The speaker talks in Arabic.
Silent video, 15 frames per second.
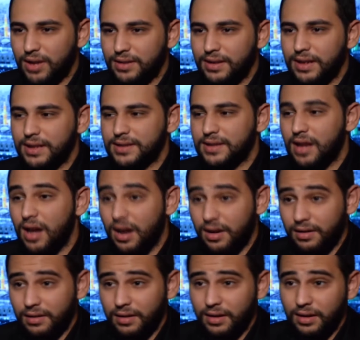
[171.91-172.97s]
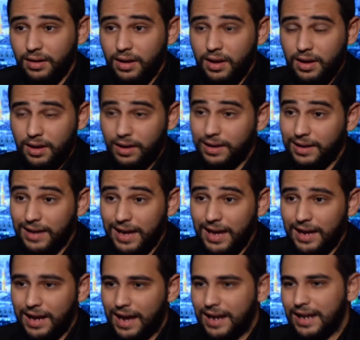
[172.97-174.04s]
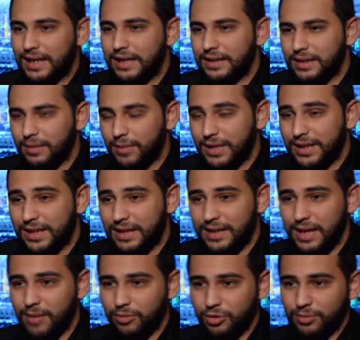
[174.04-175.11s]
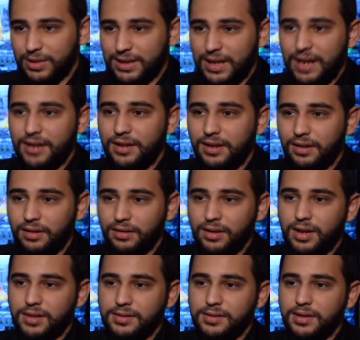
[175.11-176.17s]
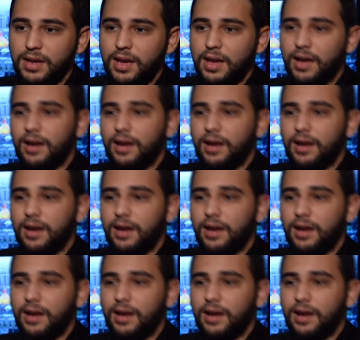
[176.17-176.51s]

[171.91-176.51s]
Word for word: قد إيه سهر الليل على كت من كتابته من تحرير النص